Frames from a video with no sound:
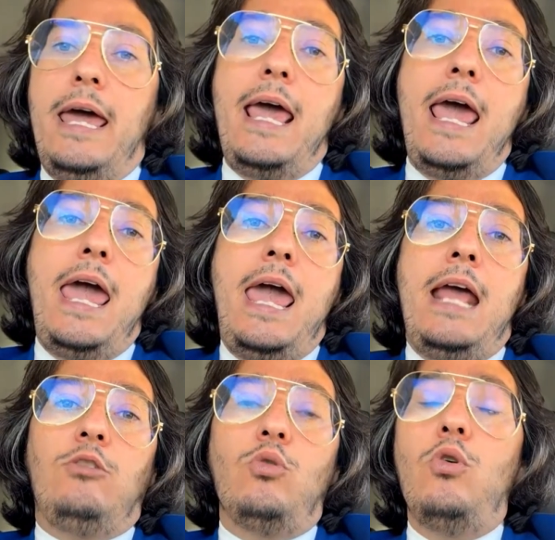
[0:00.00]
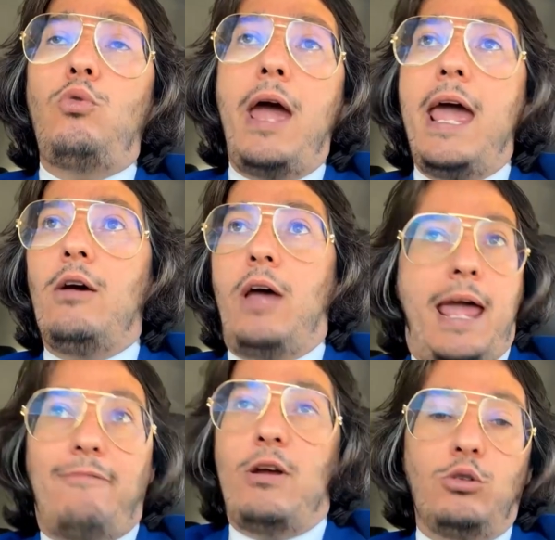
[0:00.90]
E, e, dunque
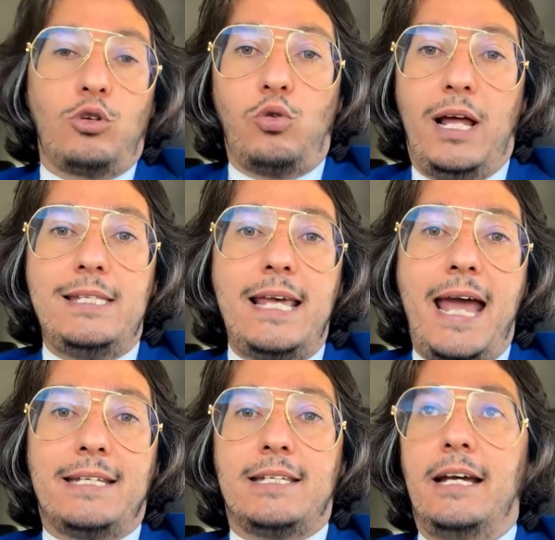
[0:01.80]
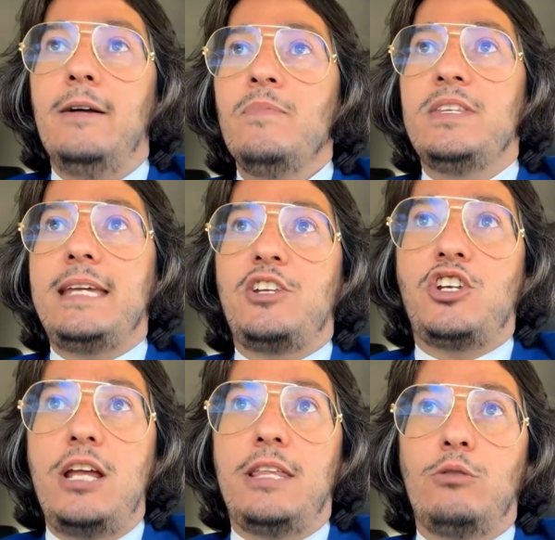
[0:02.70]
è avvenuto sulle ZES, si
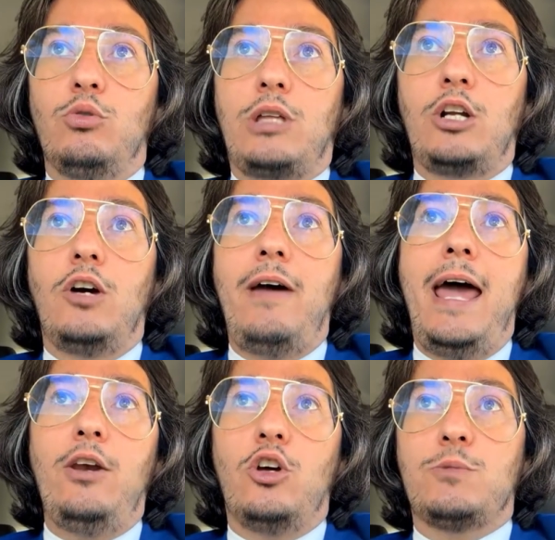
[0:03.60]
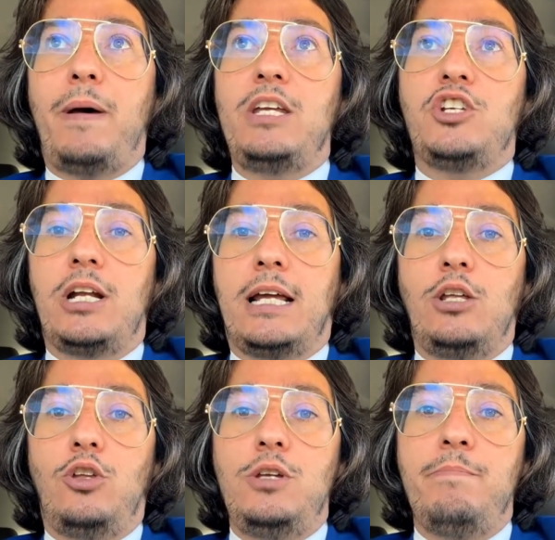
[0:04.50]
accentra tutto il governo, sparisce il credito